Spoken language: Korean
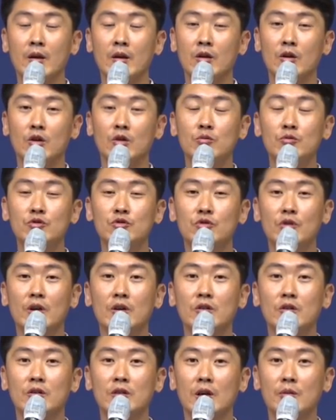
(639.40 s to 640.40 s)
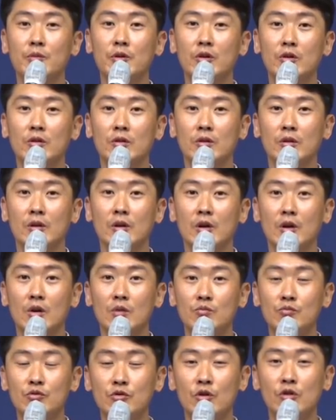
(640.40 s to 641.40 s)
여러분 중에 그렇다면
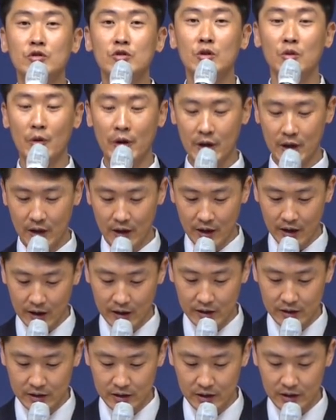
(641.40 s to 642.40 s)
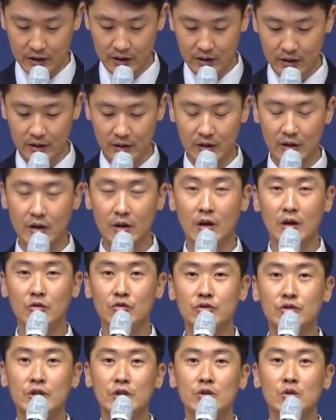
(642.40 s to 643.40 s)
무엇을 회개해야 할지
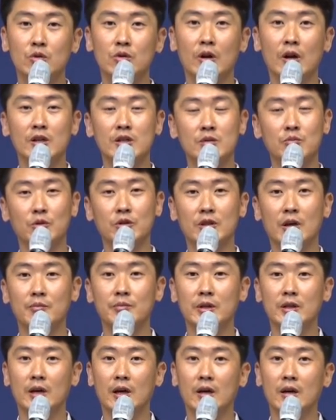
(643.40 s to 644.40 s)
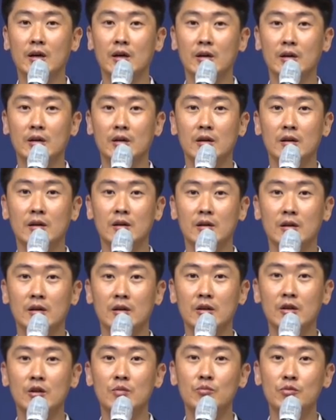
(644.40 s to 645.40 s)
구체적으로 알지 못합니다.
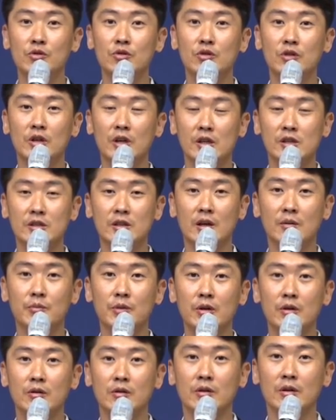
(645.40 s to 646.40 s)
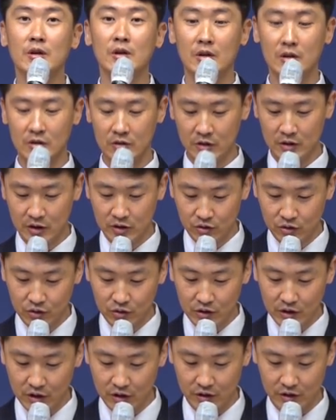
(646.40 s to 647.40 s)
이런 분들이 계시다면 그
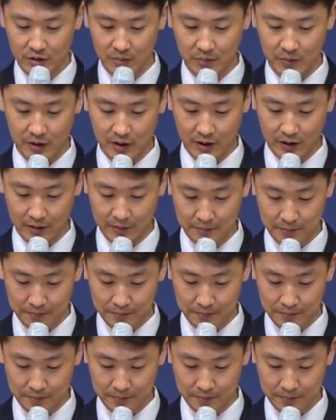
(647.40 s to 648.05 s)
기준은 이것입니다.